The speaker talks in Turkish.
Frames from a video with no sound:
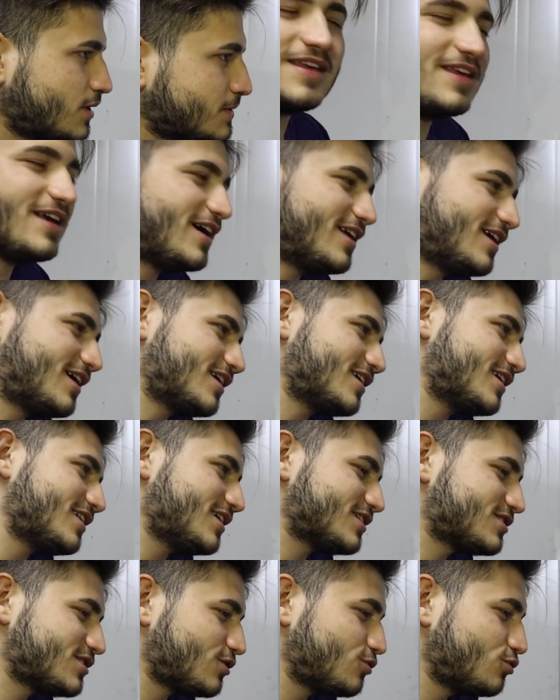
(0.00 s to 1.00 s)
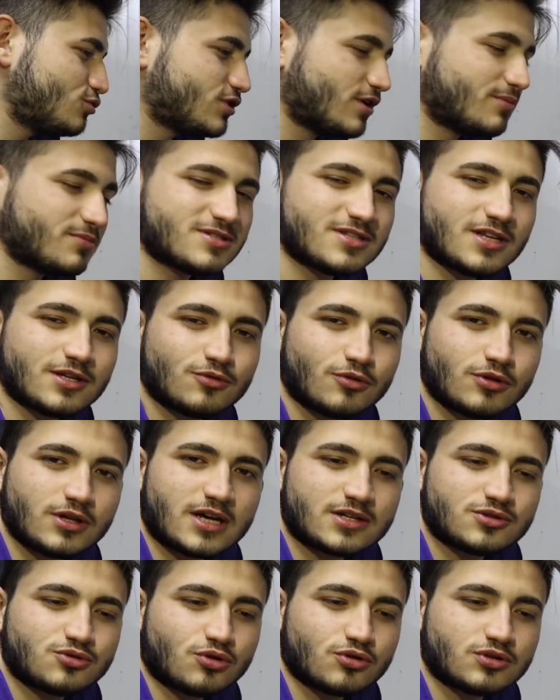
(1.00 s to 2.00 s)
Yani arkadaşlar ülkemizde
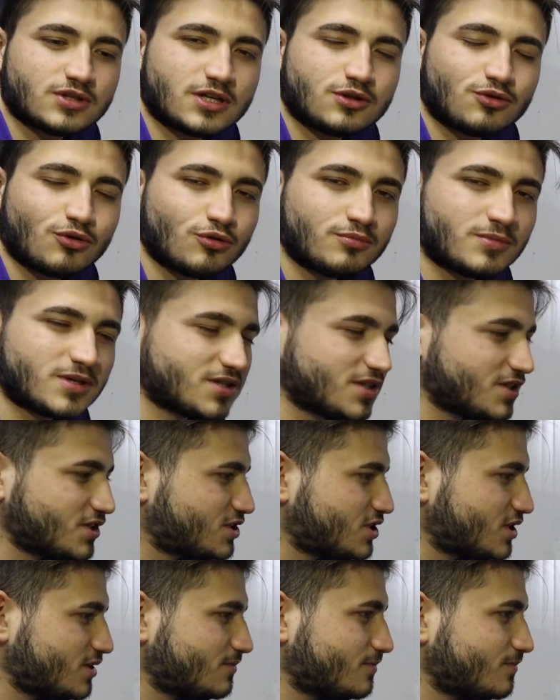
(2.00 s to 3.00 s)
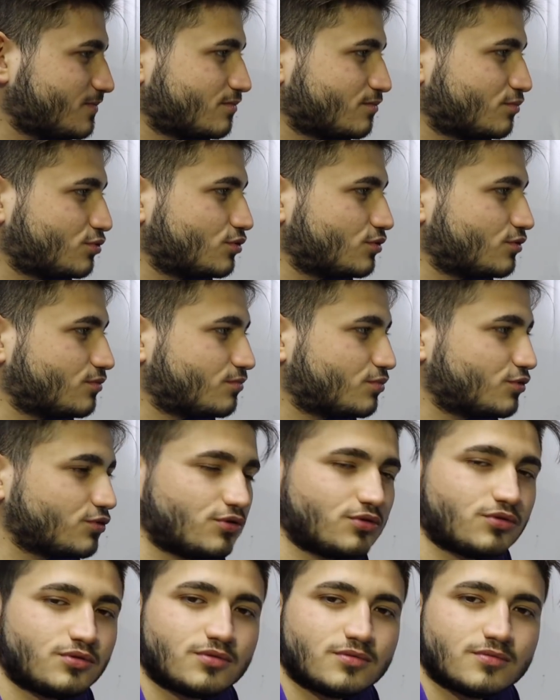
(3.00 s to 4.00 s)
dolar çok net olmadığı için bu
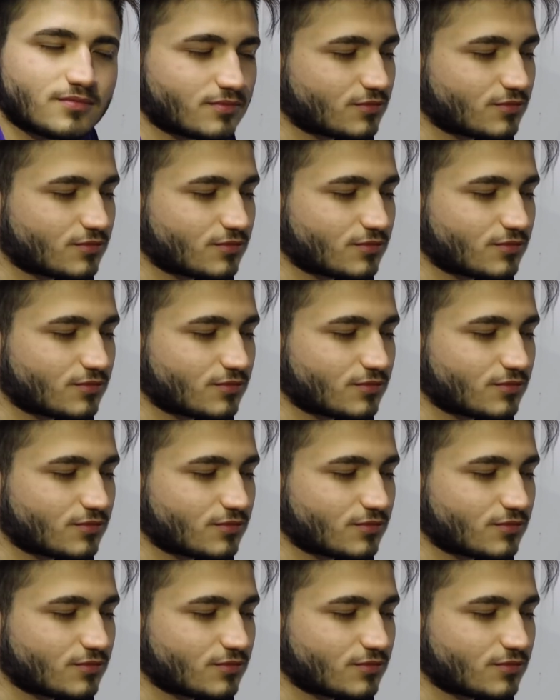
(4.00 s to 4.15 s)
bugün